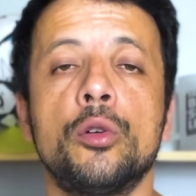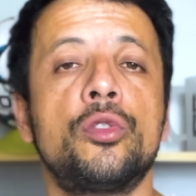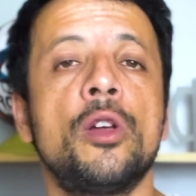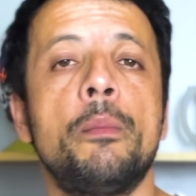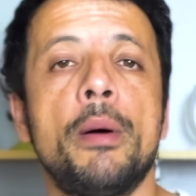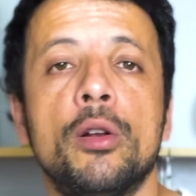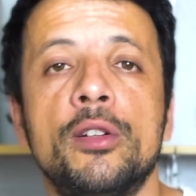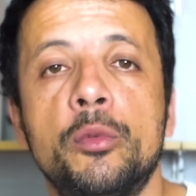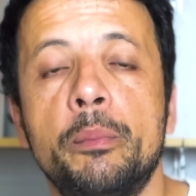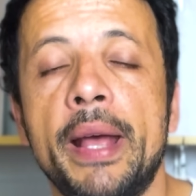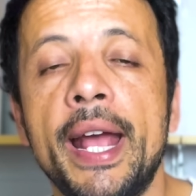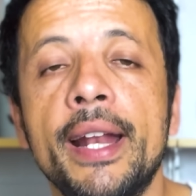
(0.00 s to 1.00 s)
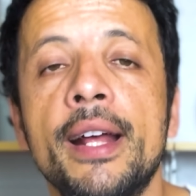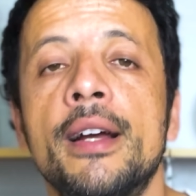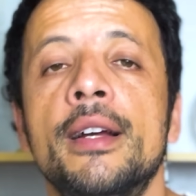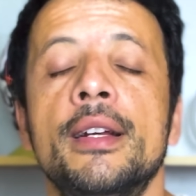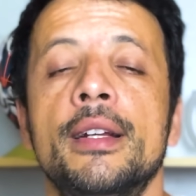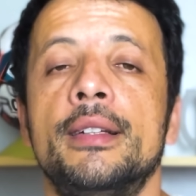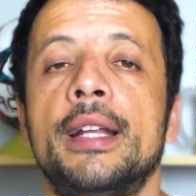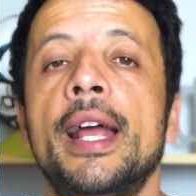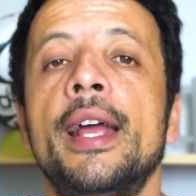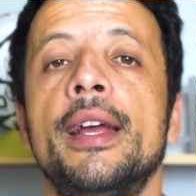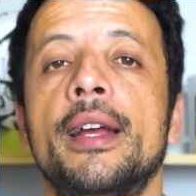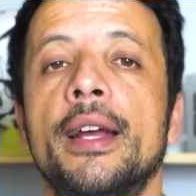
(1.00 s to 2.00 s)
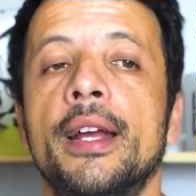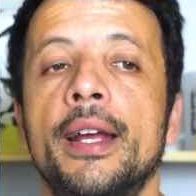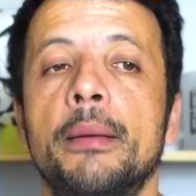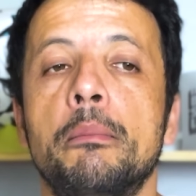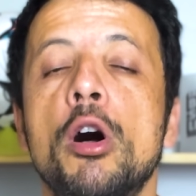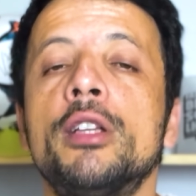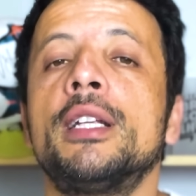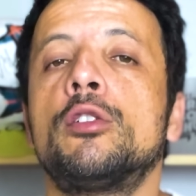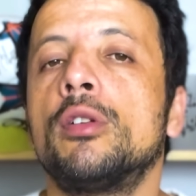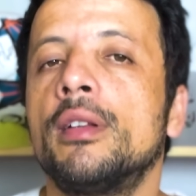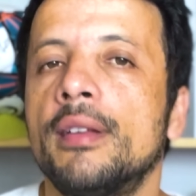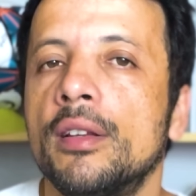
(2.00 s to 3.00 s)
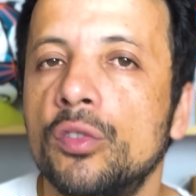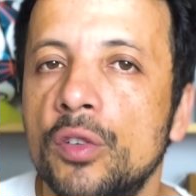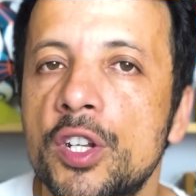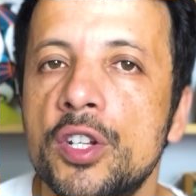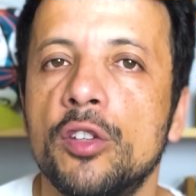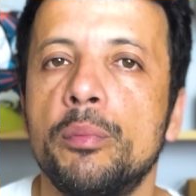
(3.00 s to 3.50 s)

o São Paulo espera né, é, bota todas as fichas